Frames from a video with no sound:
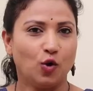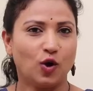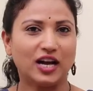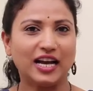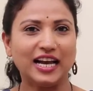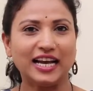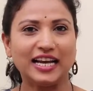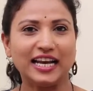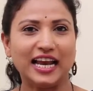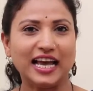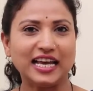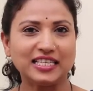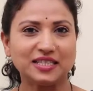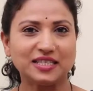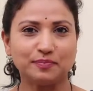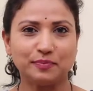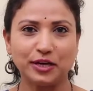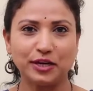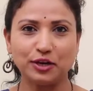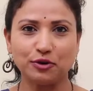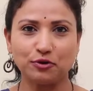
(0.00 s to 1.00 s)
ఒక్క గ్లాస్
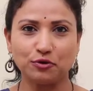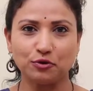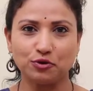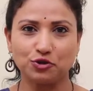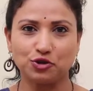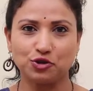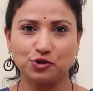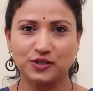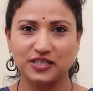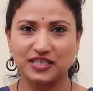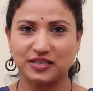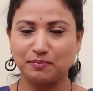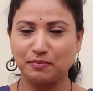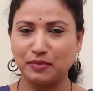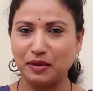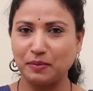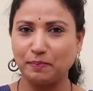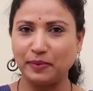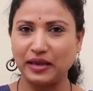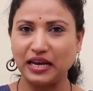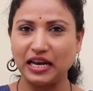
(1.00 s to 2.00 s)
బీట్రూట్ జ్యూస్
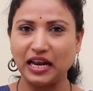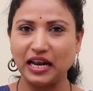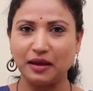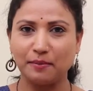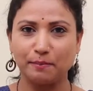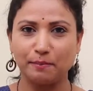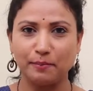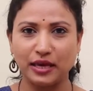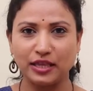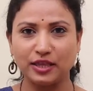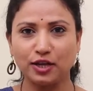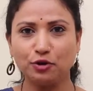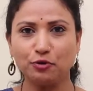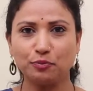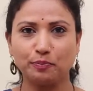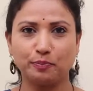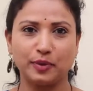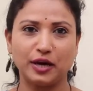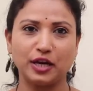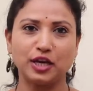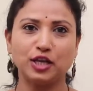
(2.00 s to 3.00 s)
మీ పిల్లల మెదడు
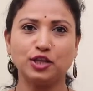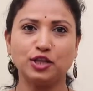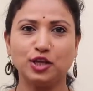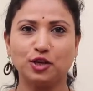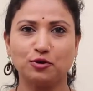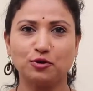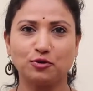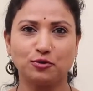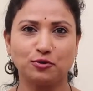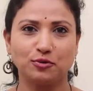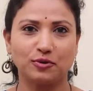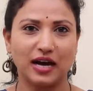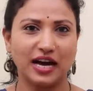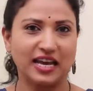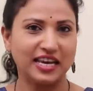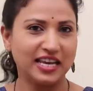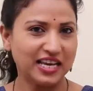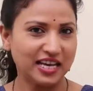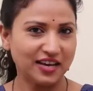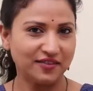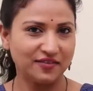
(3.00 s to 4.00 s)
పనితీరుకు
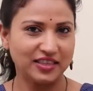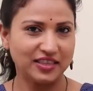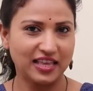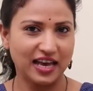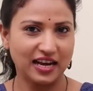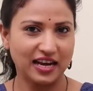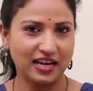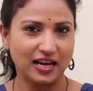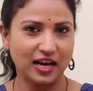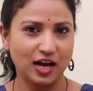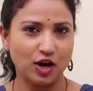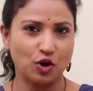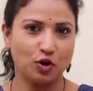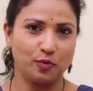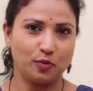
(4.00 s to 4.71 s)
అనేక విధాలుగా